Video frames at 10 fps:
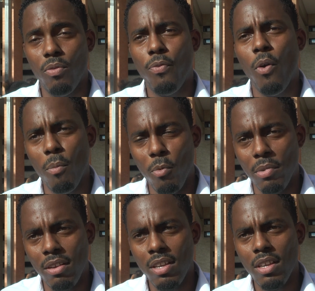fort
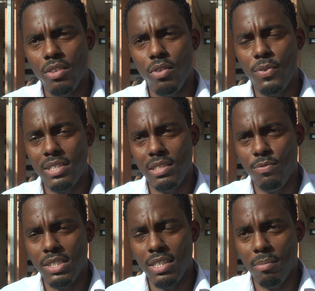moment de
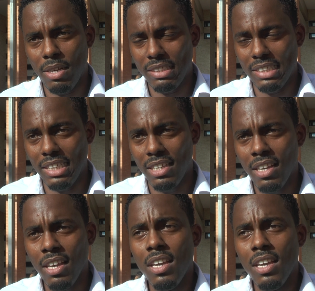festivité en Martinique.